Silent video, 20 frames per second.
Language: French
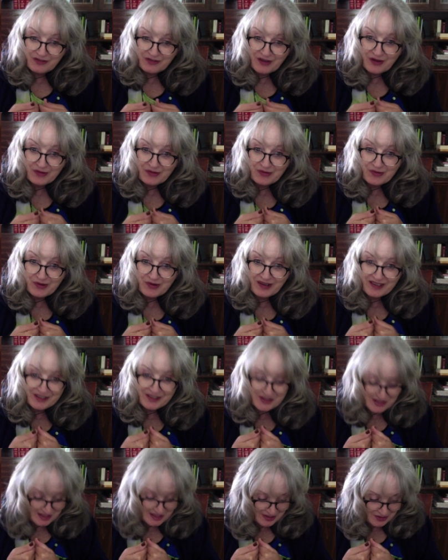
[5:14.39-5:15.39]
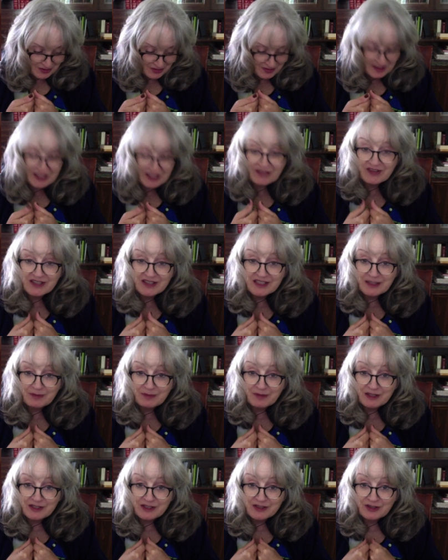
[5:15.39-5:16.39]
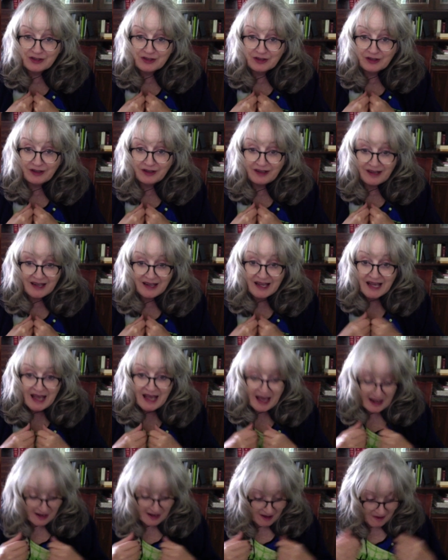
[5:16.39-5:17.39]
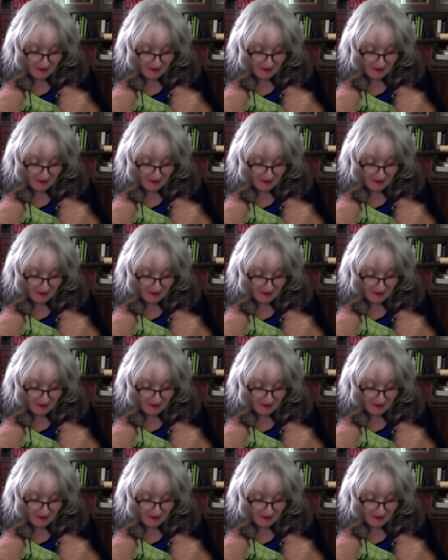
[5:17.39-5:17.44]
au courant de cette semaine avec cette personne-là. Alors,